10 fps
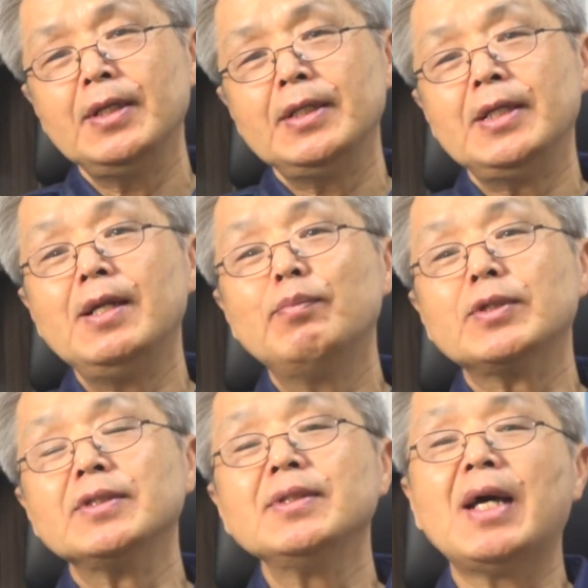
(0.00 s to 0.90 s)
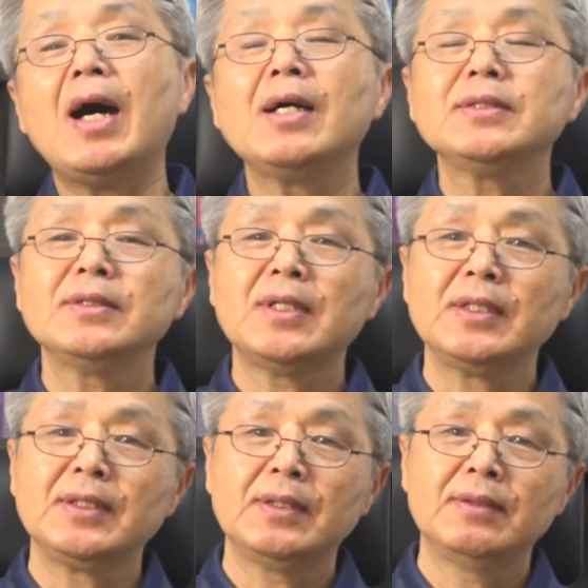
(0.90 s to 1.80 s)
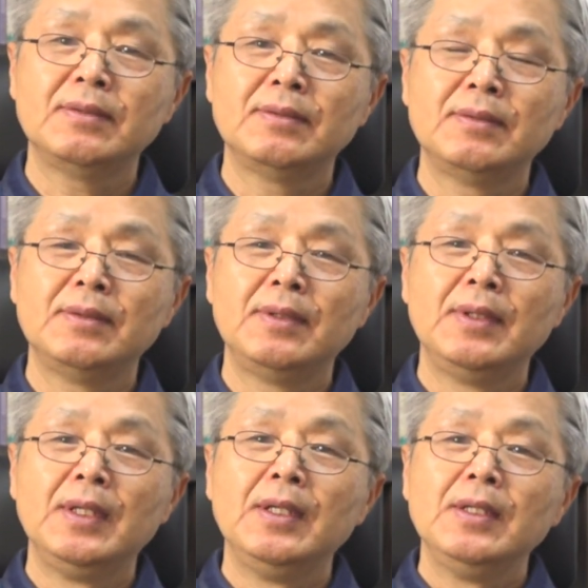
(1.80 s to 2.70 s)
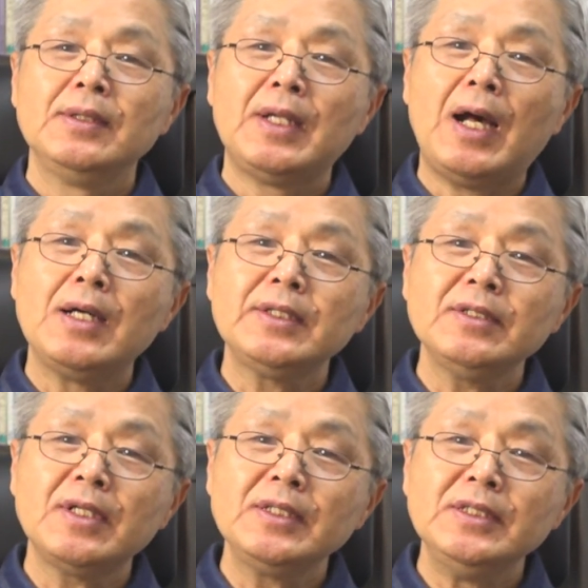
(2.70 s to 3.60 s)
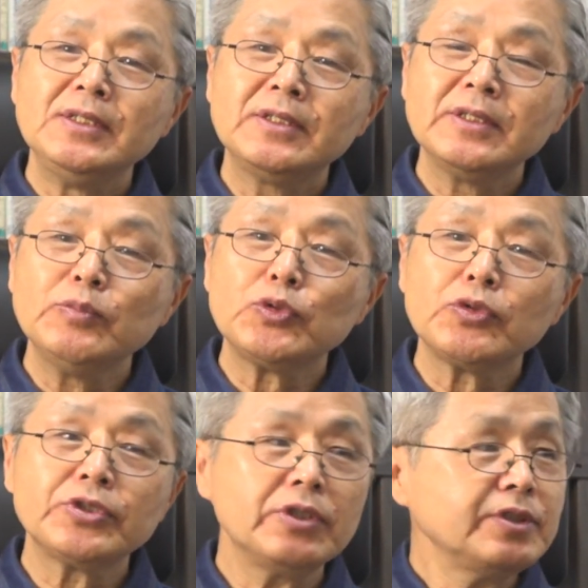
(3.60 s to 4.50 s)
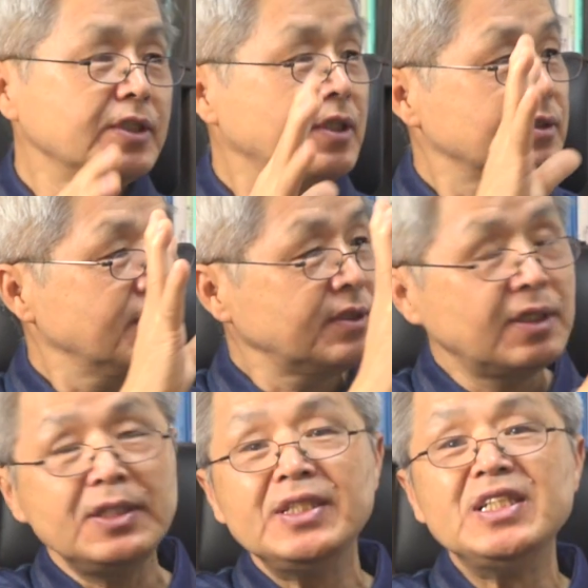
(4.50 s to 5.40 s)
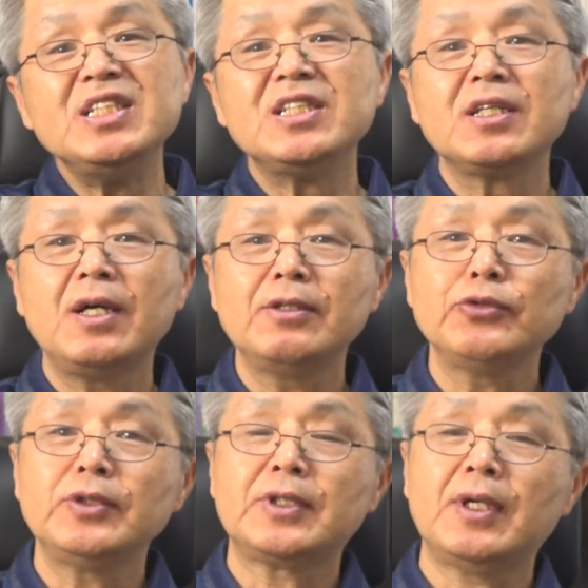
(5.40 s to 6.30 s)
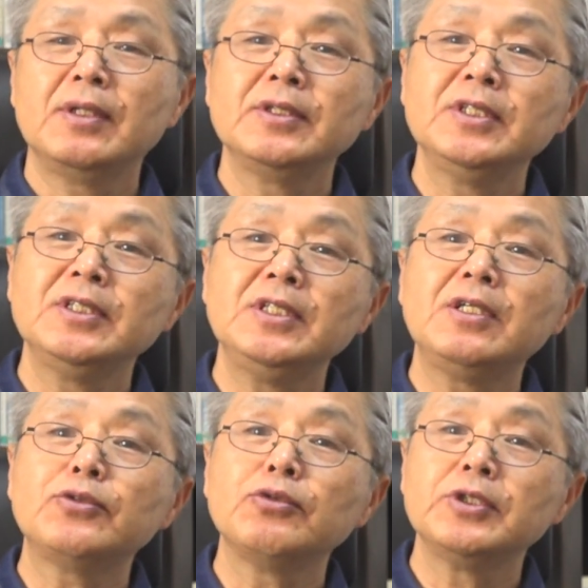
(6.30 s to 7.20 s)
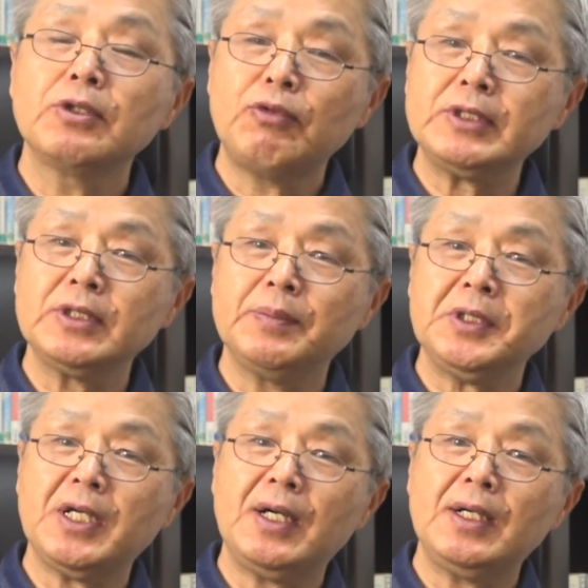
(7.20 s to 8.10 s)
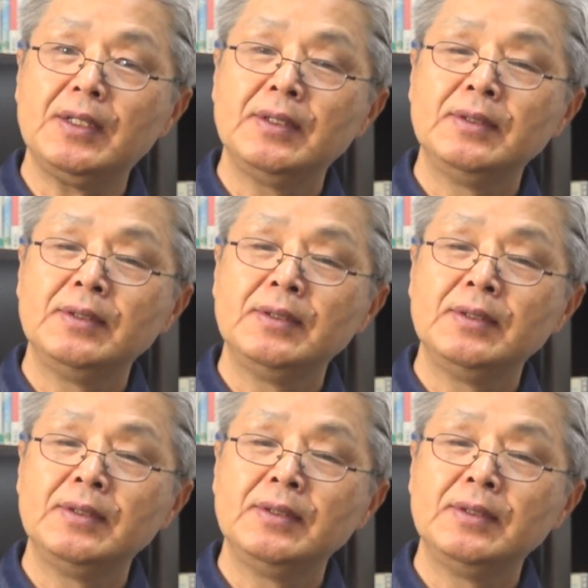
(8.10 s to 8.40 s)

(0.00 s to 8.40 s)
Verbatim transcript: 일본은 나 세상이다. 나 세상이 있음으로써 세상 세상을 인식할 수 있다. 이것이 실존적 관점이다.